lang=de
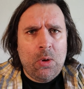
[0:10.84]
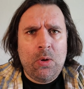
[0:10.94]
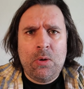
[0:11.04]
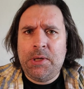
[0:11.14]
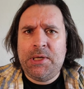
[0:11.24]

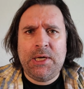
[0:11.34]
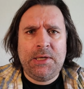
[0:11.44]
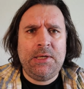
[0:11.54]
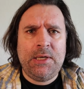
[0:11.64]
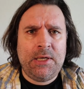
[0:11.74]
und
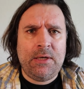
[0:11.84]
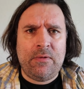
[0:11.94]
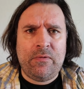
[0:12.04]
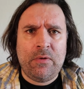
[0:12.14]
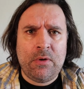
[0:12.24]
hatte
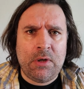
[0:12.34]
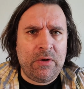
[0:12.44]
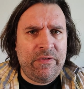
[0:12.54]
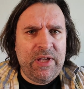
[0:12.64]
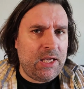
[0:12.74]
dann vor
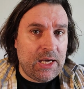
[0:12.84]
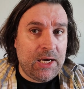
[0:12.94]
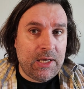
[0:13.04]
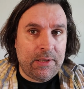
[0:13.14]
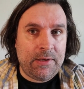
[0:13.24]
vier
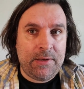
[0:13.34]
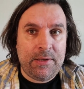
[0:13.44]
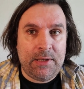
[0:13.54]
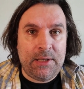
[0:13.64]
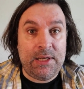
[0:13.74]
Jahren
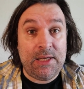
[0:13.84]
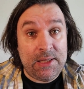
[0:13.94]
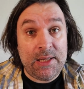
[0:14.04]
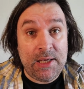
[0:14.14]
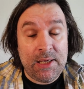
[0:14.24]
die
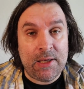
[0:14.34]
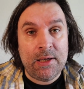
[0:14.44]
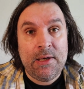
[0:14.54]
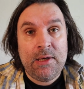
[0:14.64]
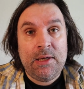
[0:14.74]
Idee,
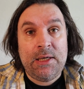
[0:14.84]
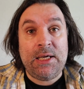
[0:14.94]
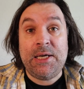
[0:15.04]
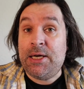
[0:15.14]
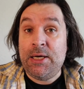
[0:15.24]

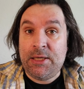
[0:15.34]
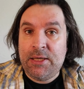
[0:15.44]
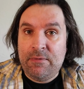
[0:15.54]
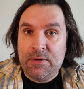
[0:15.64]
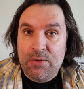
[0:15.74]
den Kanal
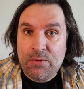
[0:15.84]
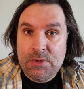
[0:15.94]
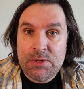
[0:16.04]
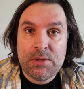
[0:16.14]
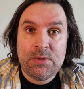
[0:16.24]
Active
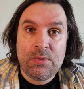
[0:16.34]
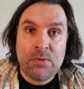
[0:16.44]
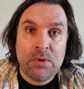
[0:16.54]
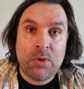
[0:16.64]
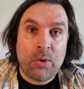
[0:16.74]
News
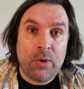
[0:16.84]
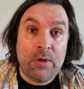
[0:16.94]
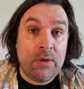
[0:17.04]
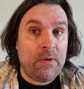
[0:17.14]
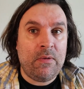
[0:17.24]
zu
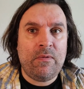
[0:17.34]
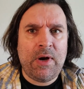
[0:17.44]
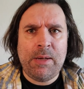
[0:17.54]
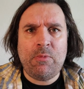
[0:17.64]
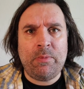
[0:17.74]
gründen,
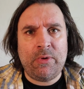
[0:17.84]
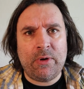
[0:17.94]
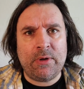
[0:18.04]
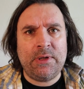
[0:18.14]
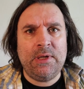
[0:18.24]
vor allem um
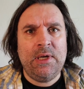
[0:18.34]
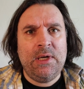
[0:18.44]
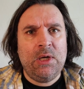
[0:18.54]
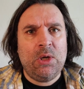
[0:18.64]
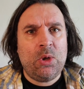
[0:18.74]
dort
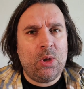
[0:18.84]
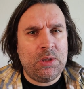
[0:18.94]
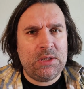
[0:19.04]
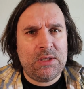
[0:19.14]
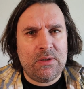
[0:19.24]

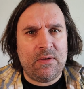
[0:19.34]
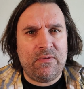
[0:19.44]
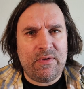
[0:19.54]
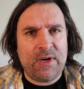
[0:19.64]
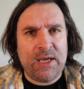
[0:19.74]

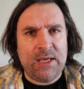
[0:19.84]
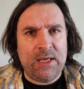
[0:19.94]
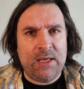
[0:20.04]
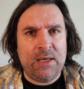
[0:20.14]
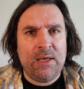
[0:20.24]

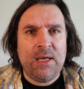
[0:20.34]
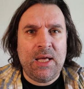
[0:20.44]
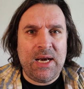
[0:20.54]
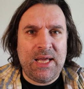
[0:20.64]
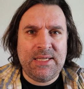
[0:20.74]
kostenfreie
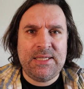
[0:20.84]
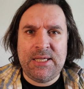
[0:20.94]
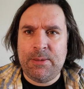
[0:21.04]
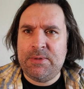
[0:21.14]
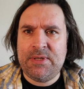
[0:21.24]

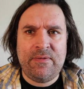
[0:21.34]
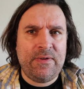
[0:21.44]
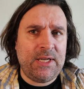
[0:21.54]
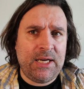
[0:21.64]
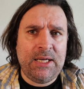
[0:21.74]
Rechtstipps,
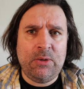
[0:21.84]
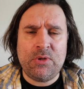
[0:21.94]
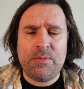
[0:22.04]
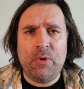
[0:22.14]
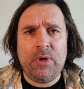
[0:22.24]

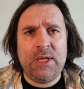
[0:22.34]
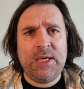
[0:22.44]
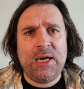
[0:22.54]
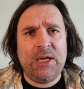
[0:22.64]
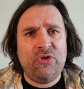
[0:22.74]

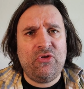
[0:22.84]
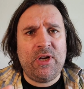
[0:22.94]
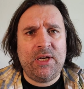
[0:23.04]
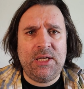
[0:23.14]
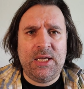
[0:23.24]
Verteidigungsmöglichkeiten,
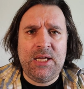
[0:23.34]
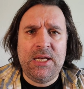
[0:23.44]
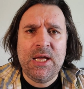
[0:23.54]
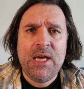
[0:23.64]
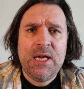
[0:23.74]

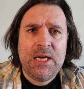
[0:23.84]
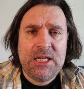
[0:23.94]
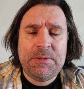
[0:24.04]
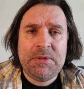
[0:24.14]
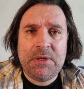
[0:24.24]
Strategien,
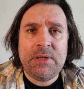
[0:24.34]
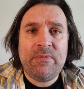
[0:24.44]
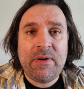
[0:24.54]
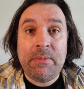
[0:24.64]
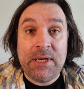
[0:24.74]
insbesondere
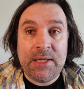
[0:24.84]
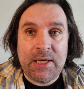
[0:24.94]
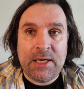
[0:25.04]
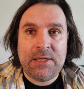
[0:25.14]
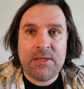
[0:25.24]
im
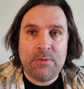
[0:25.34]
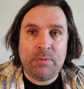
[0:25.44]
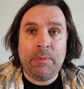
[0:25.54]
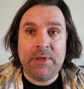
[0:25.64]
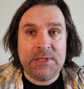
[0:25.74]
Familienrecht zu
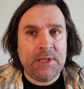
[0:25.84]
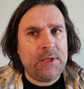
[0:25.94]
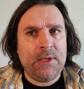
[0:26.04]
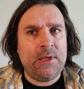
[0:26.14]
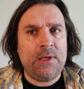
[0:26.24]

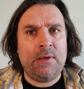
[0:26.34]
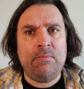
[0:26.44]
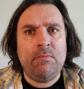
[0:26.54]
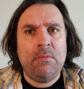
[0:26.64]
publizieren. In der